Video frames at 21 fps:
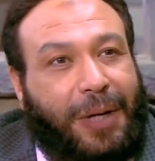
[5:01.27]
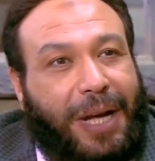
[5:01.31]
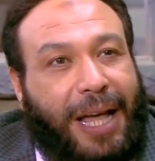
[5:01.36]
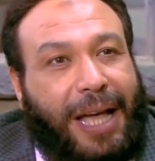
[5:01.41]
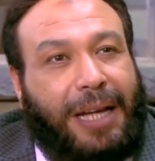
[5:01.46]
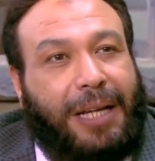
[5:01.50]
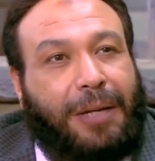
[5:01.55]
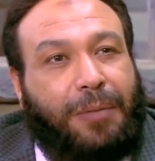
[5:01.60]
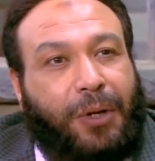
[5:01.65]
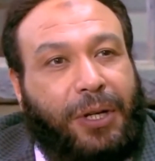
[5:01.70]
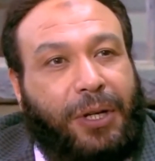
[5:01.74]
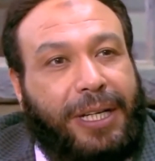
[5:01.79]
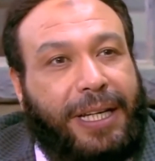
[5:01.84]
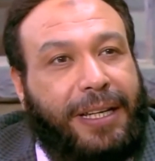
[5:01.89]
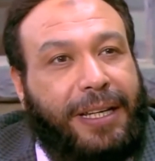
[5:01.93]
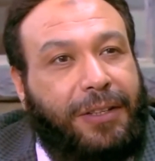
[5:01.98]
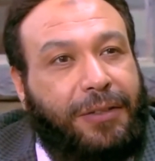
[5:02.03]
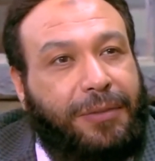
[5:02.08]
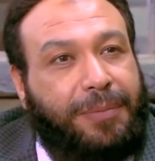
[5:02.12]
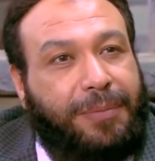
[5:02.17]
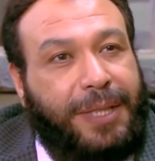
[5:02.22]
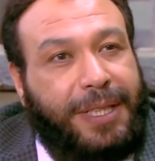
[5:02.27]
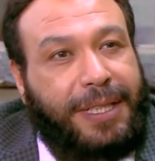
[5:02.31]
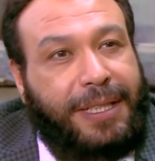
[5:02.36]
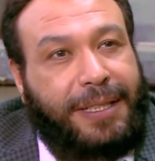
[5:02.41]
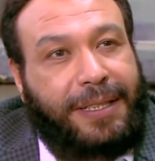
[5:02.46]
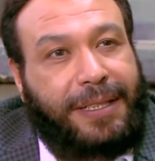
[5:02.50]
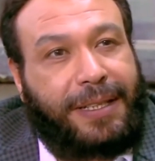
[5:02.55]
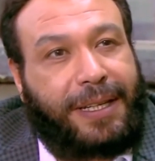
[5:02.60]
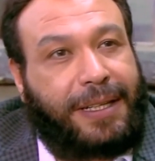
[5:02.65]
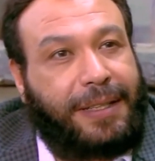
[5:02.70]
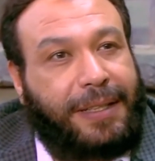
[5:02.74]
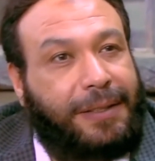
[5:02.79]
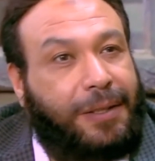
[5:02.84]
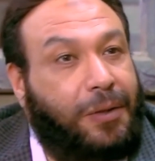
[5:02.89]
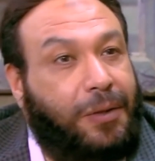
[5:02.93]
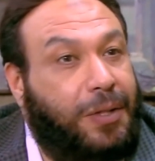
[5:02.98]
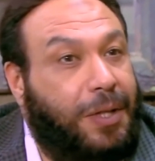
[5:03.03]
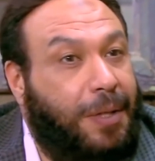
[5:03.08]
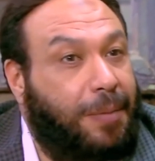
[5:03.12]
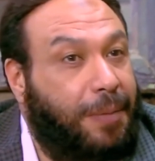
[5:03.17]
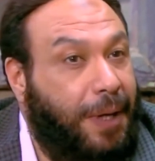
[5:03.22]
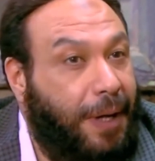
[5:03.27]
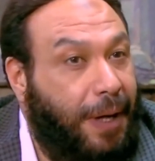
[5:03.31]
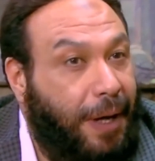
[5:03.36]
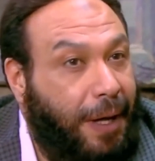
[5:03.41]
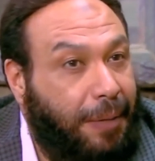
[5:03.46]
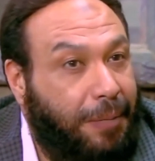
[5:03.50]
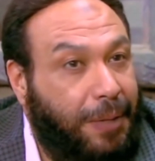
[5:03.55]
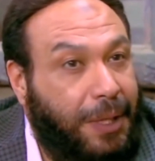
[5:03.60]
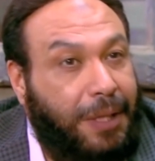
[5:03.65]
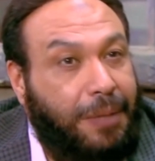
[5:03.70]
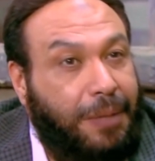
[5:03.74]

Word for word: هو الحاج محي عرف منين انك انت وصباح